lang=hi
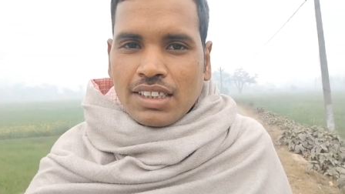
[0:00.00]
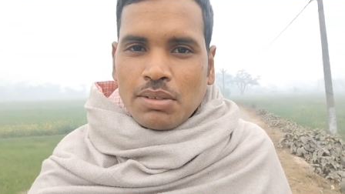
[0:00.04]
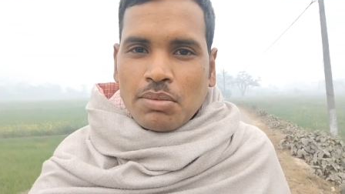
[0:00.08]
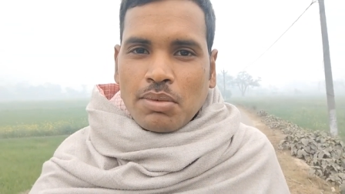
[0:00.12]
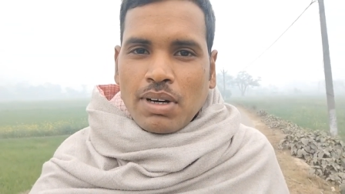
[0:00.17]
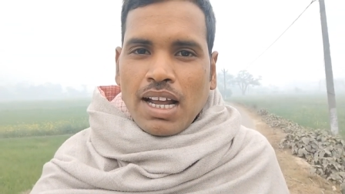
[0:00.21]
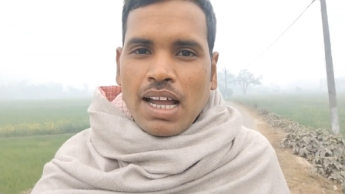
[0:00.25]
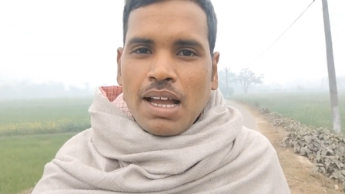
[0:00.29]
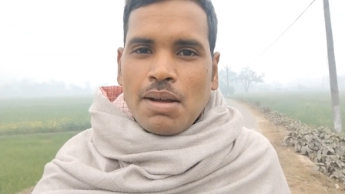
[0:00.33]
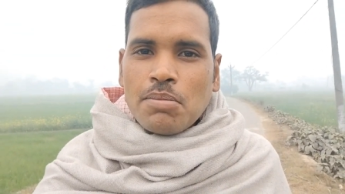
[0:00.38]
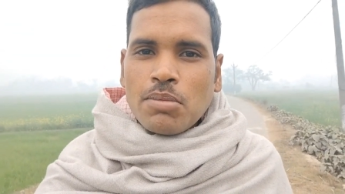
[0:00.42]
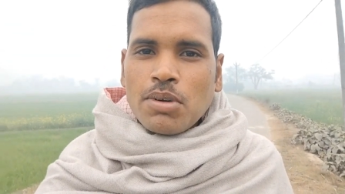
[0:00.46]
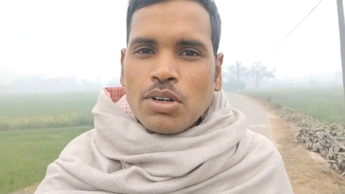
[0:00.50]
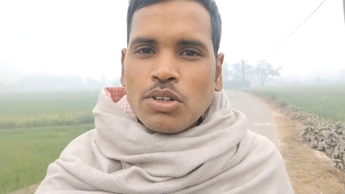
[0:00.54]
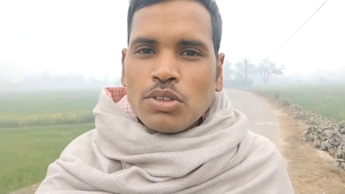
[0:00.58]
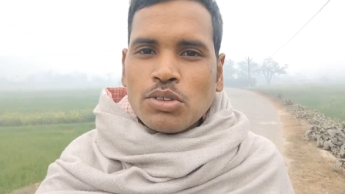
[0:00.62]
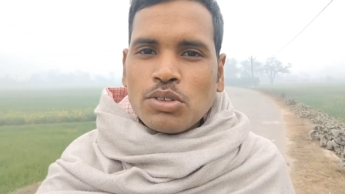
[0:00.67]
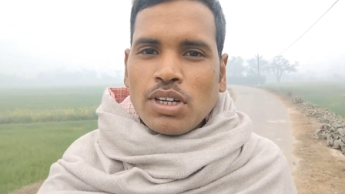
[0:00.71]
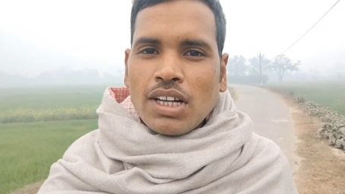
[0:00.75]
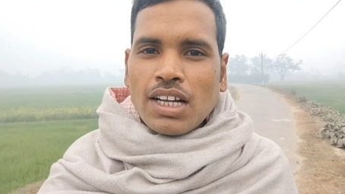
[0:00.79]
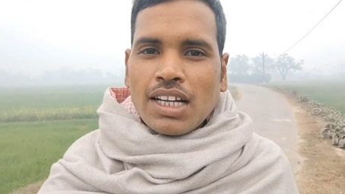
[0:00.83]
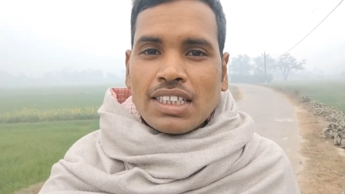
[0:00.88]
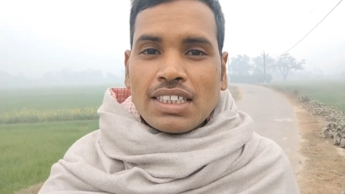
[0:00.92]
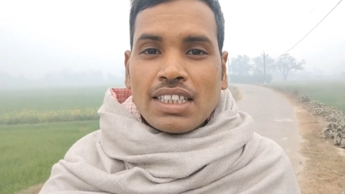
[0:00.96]
जब काम करो
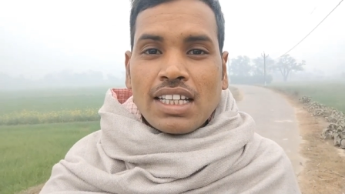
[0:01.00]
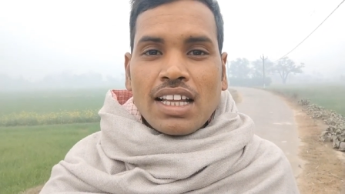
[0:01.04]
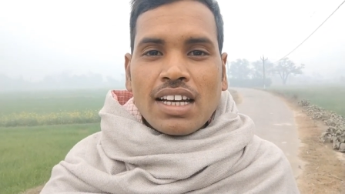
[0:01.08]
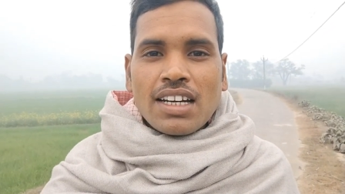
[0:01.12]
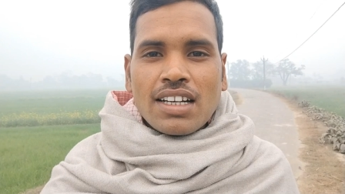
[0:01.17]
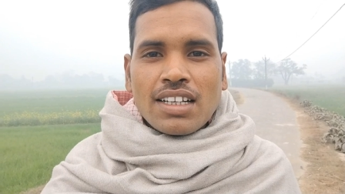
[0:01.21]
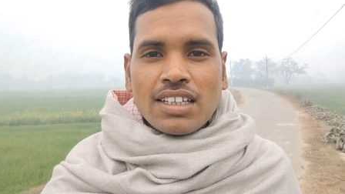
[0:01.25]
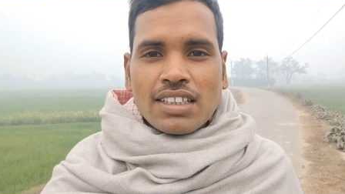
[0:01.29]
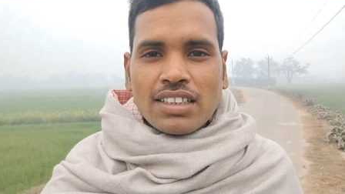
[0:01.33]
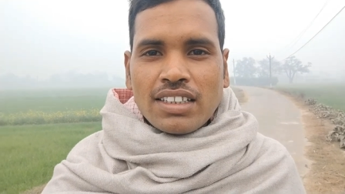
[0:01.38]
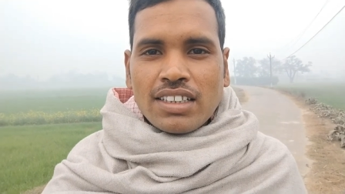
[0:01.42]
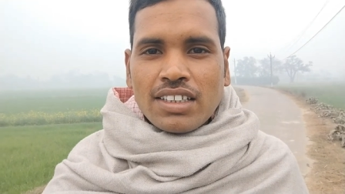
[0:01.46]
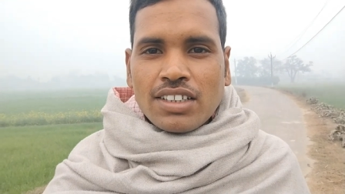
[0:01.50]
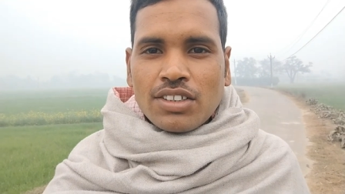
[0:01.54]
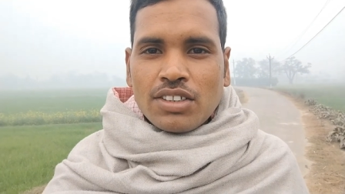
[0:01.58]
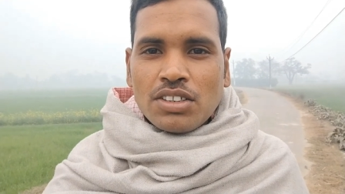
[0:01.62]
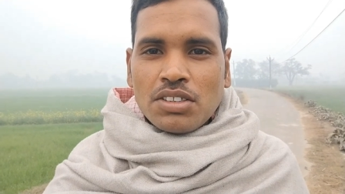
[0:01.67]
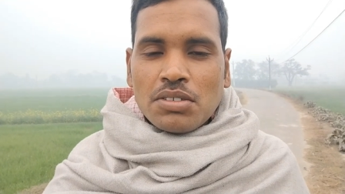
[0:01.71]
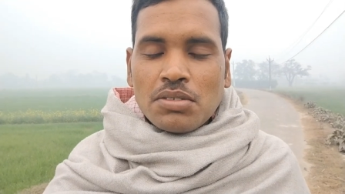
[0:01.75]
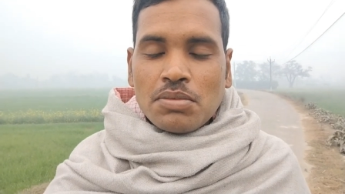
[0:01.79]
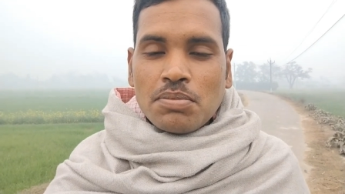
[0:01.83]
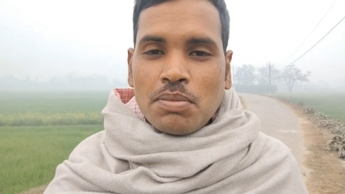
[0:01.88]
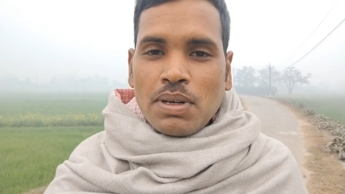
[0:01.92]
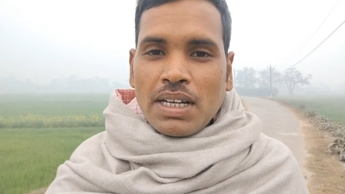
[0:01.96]
तो लगातार करते
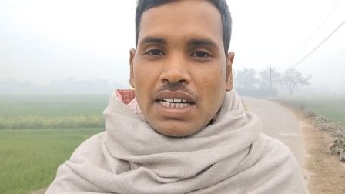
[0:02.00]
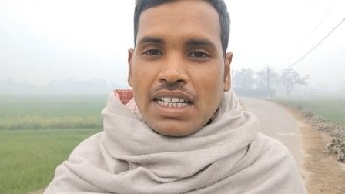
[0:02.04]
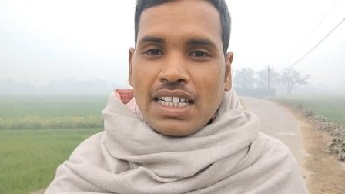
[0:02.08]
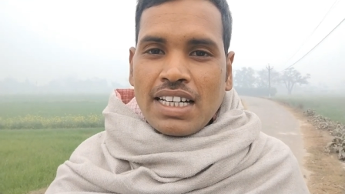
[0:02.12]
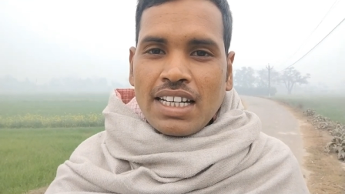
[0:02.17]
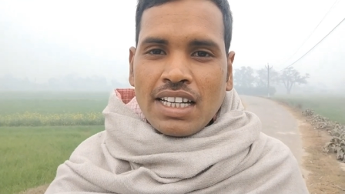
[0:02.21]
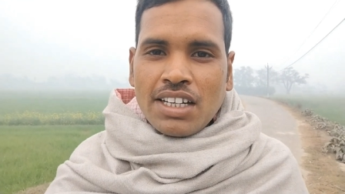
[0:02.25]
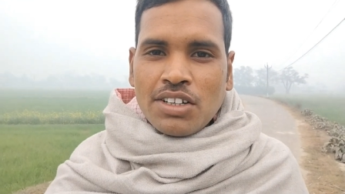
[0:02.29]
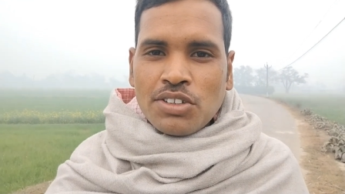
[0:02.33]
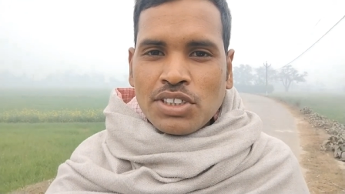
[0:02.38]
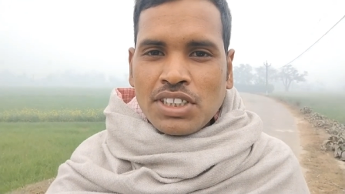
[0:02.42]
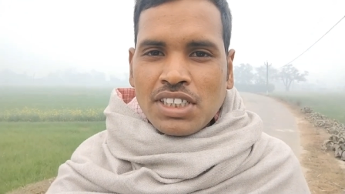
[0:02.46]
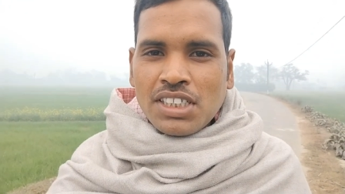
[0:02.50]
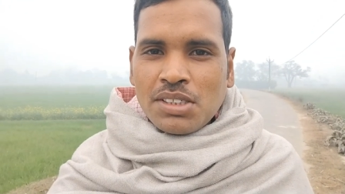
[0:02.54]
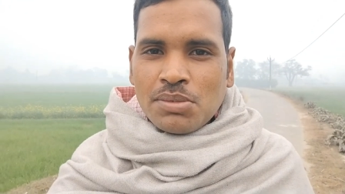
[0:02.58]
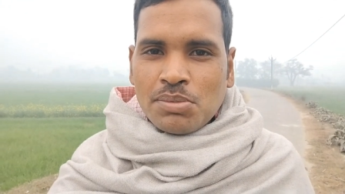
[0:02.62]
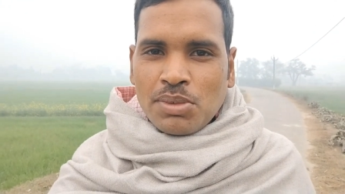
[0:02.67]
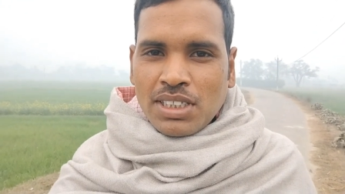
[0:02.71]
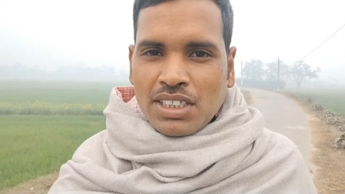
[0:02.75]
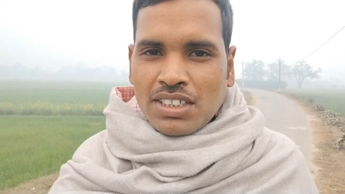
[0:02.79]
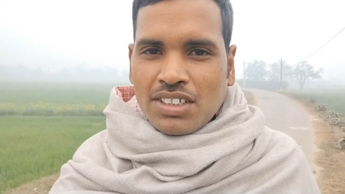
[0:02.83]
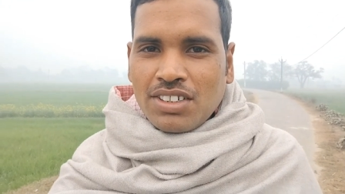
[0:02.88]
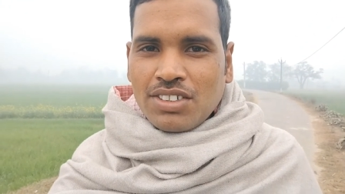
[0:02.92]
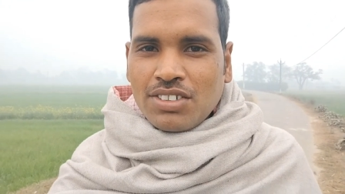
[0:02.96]
रहो बैठने की कोशिश
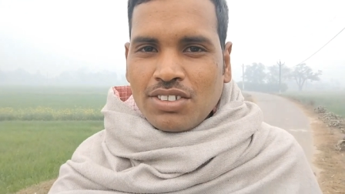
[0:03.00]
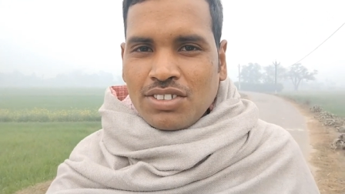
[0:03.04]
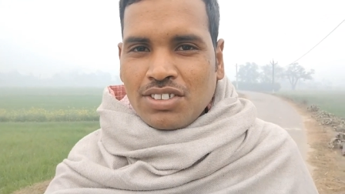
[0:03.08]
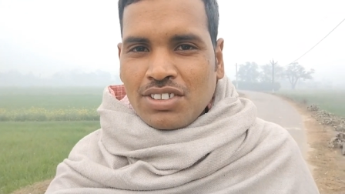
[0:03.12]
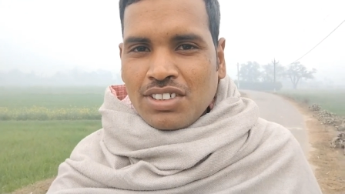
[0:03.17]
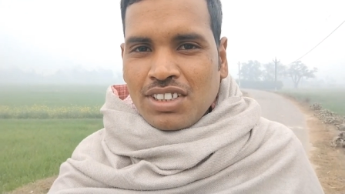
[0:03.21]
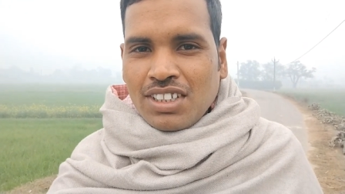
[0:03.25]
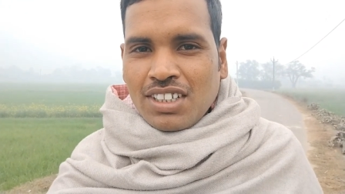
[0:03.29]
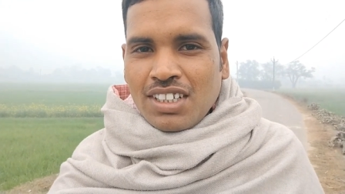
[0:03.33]
मत करो